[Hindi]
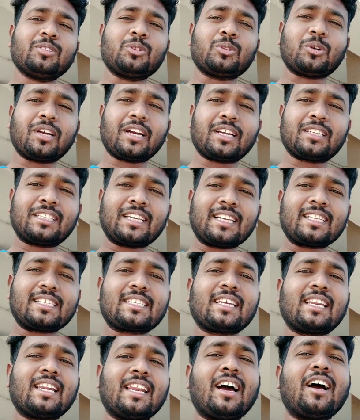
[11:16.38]
2023
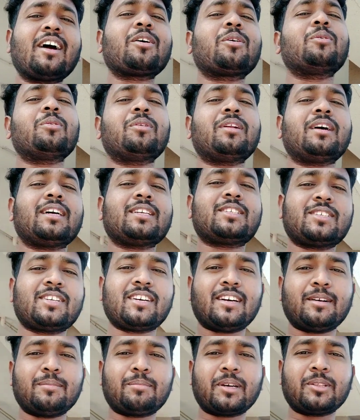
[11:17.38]
से लाख गुना
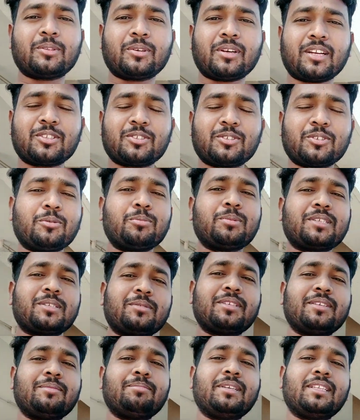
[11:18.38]
अच्छा आपका
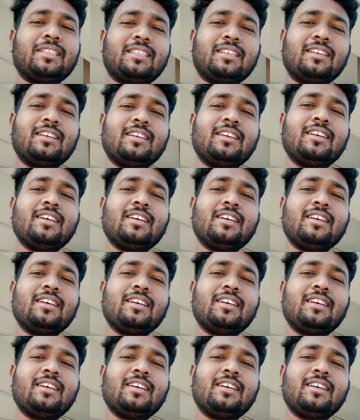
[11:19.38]
2024 बीते